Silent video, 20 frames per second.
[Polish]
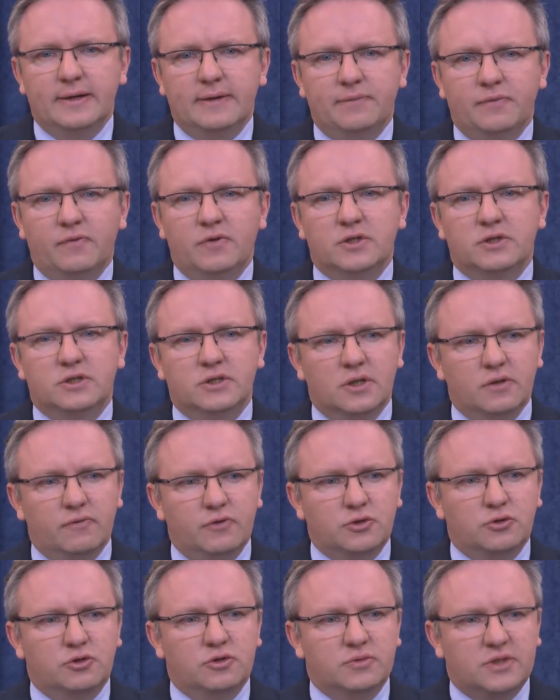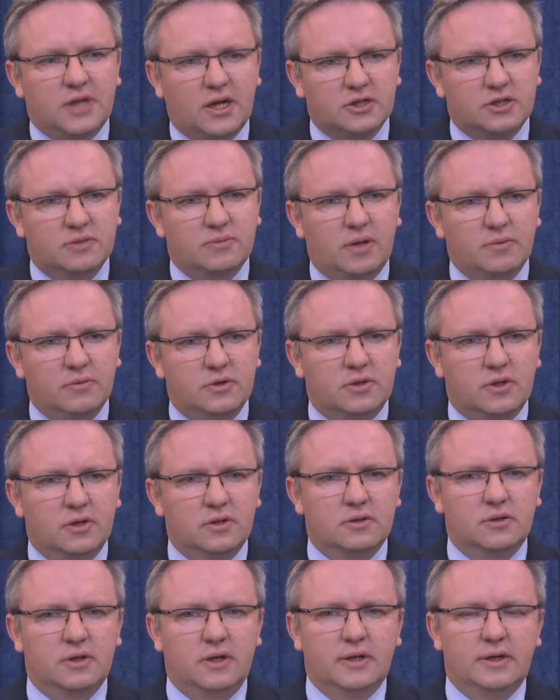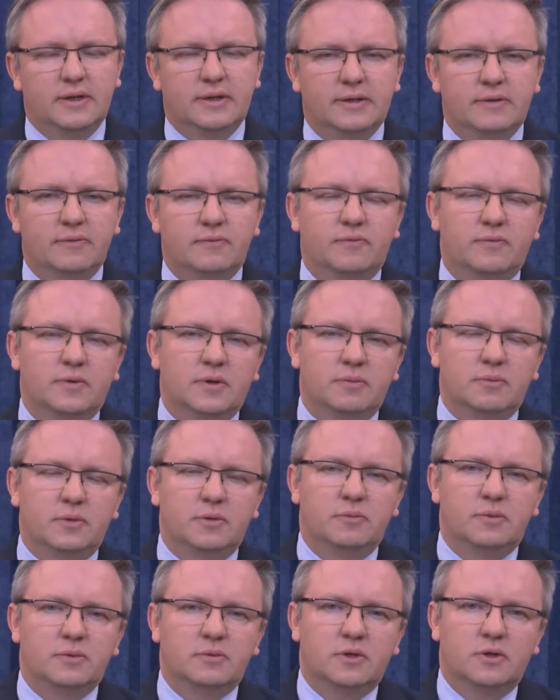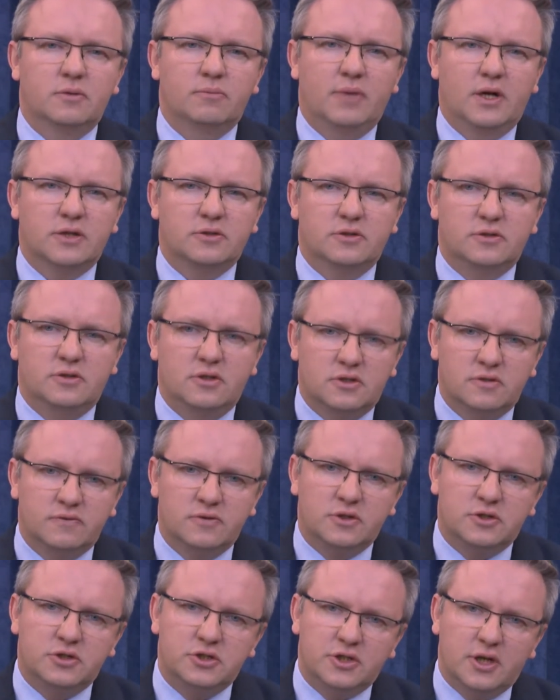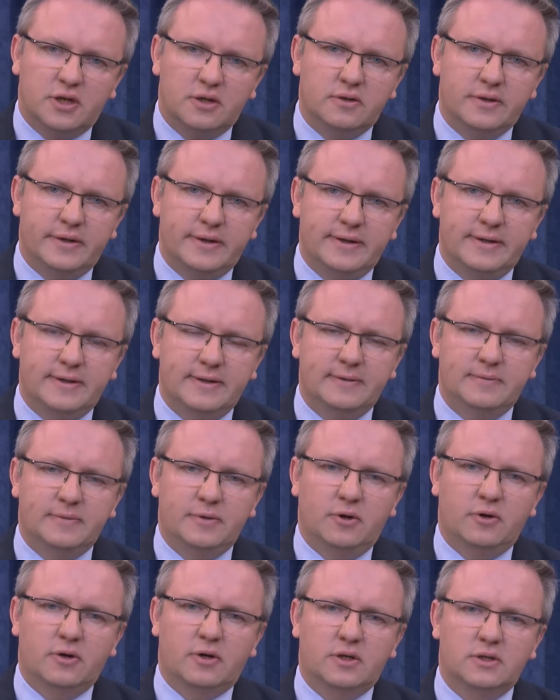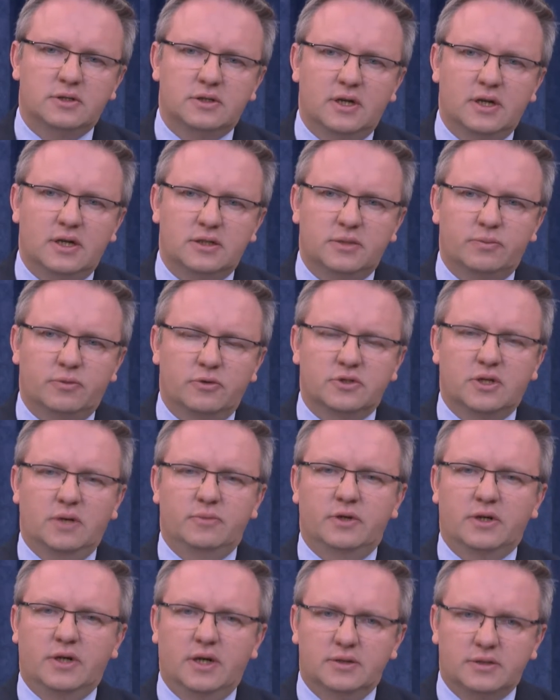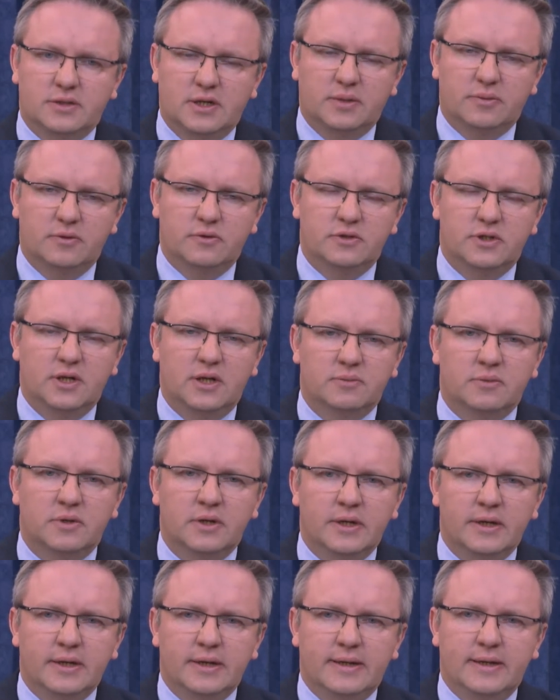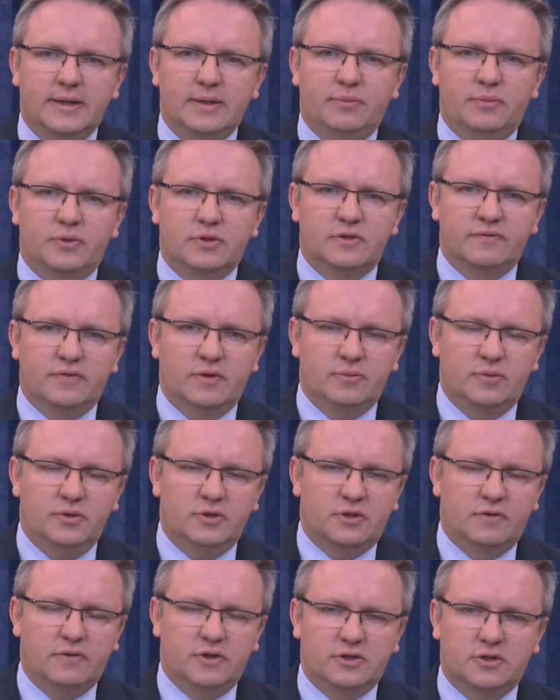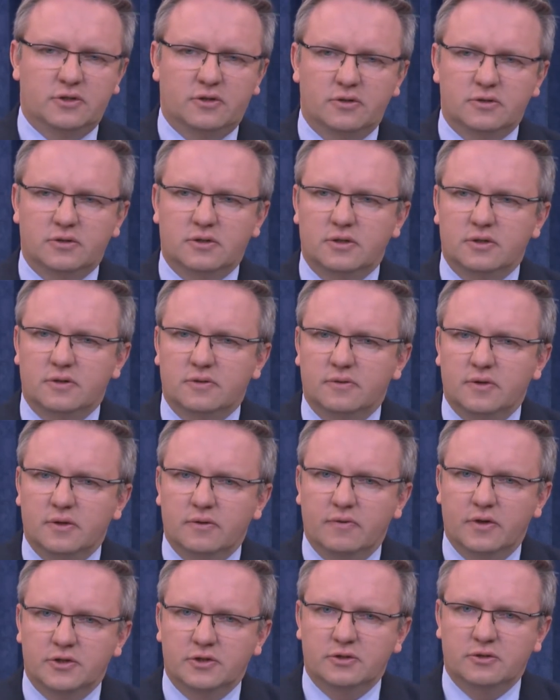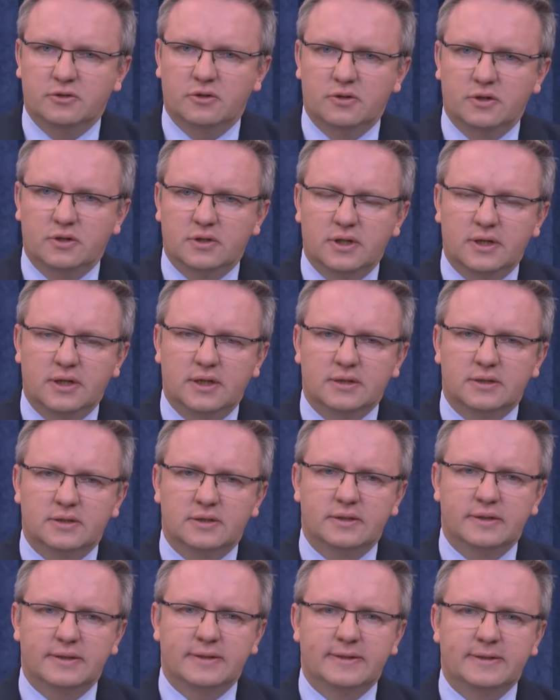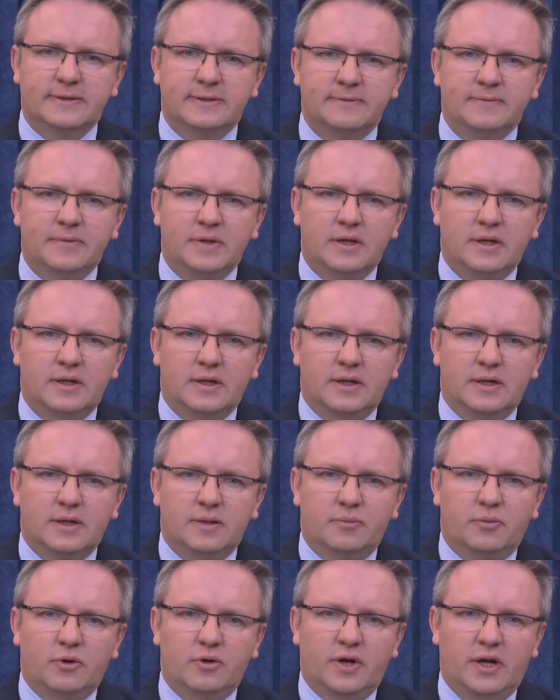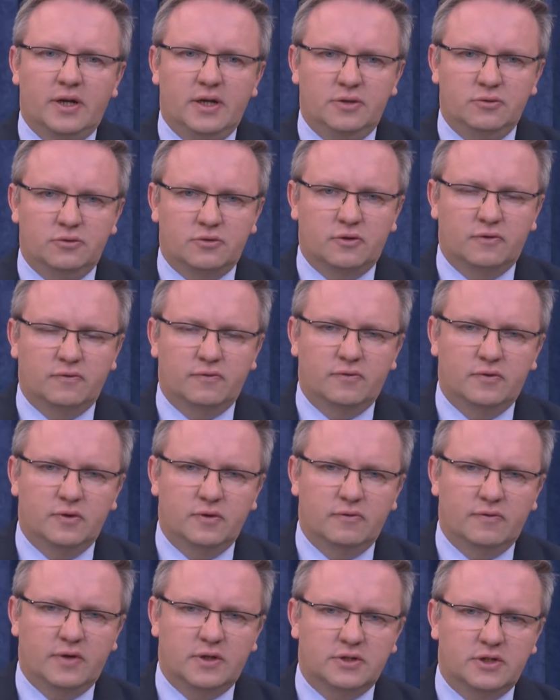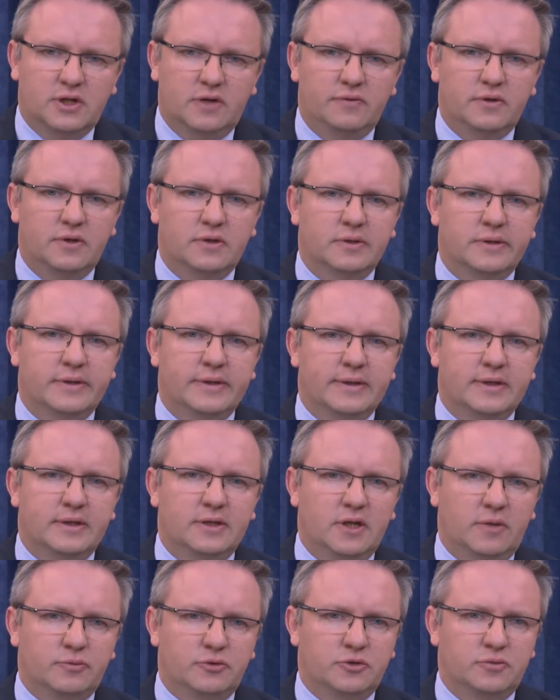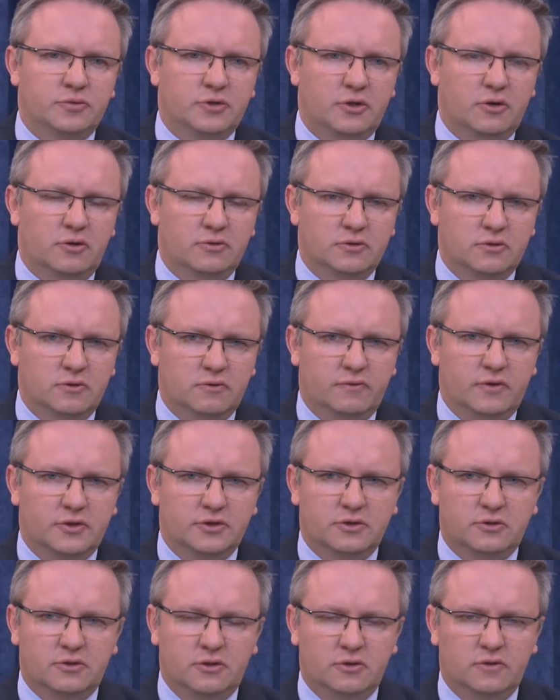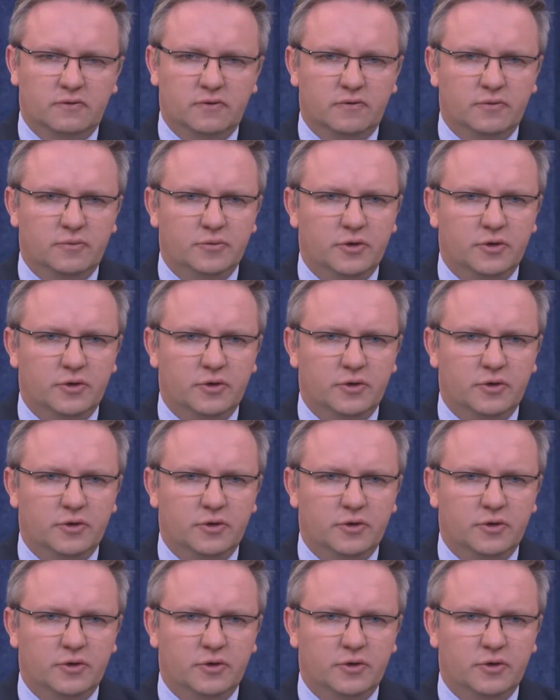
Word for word: Więc w związku z czym także mamy ten, ten bardzo intensywny dzisiaj okres relacji polsko-amerykańskich. Jak powiedziałem, minister Waszczykowski w Waszyngtonie teraz, E, Paul Ryan jutro w Warszawie, e, ja w przyszłym tygodniu znowu w Waszyngtonie, w Nowym